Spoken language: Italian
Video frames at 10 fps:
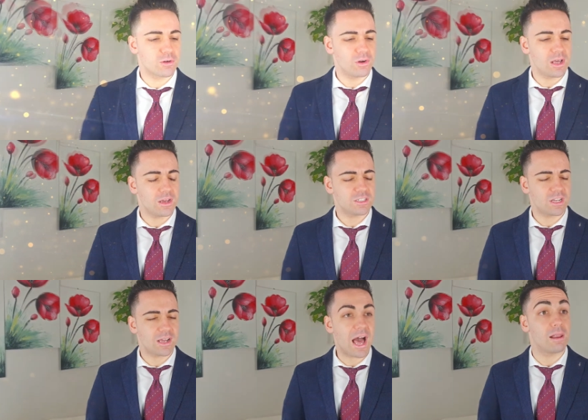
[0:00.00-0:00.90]
con la cioè,
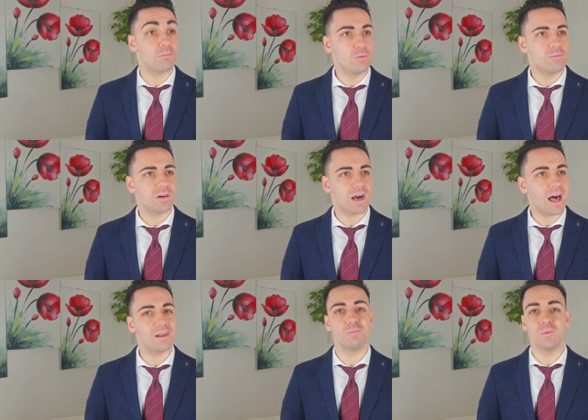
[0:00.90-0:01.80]
album,
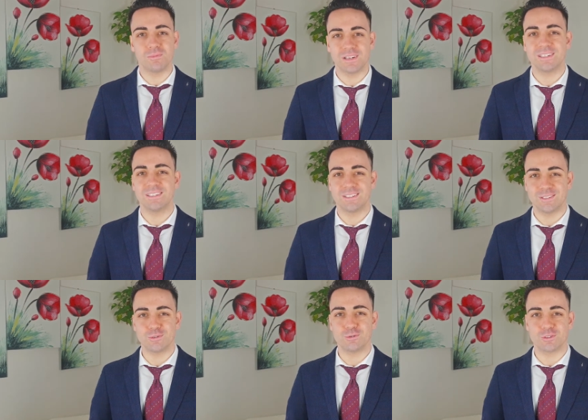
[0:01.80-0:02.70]
album,
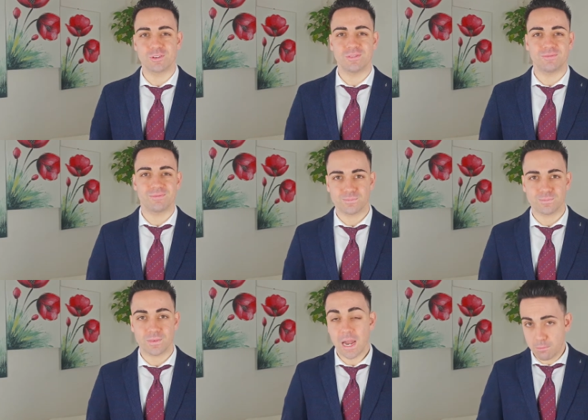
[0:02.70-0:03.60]
giusto?
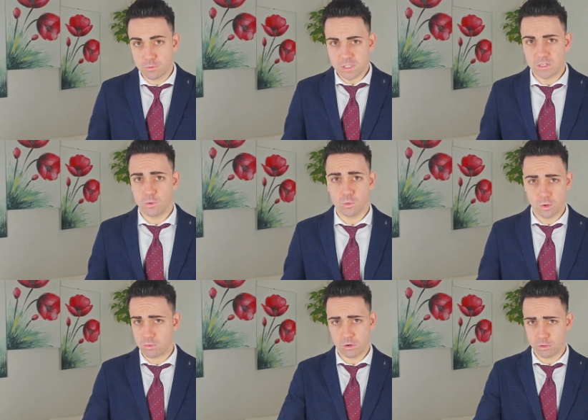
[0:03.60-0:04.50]
L'album sì,
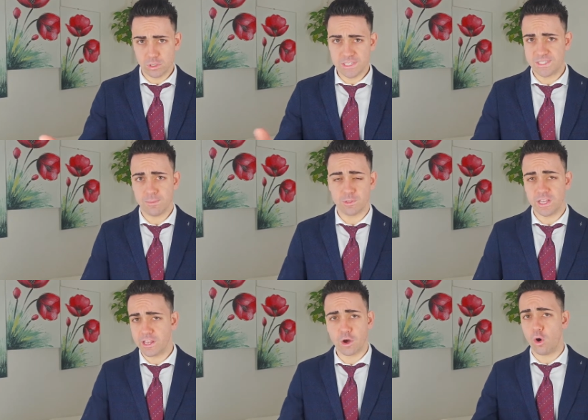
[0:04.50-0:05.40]
comunque quello che utilizziamo
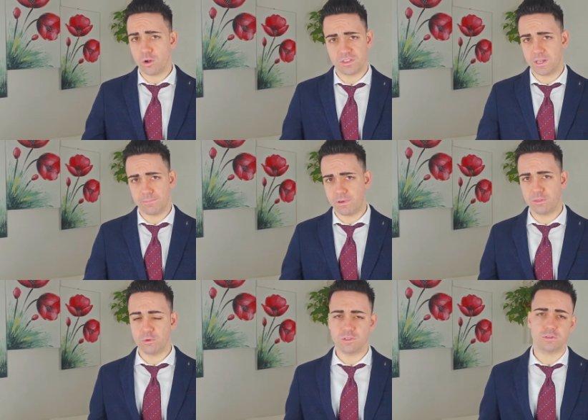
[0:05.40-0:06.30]
dei ricordi, che per
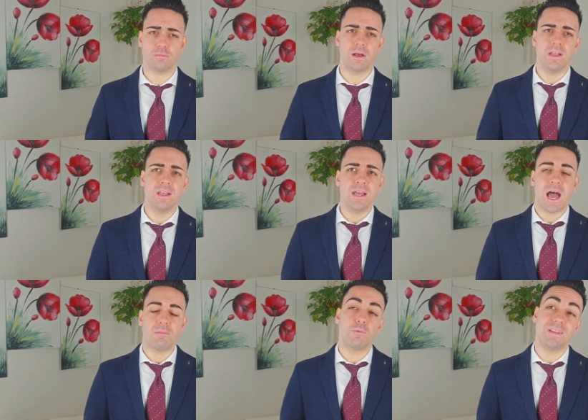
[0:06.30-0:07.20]
noi insomma, album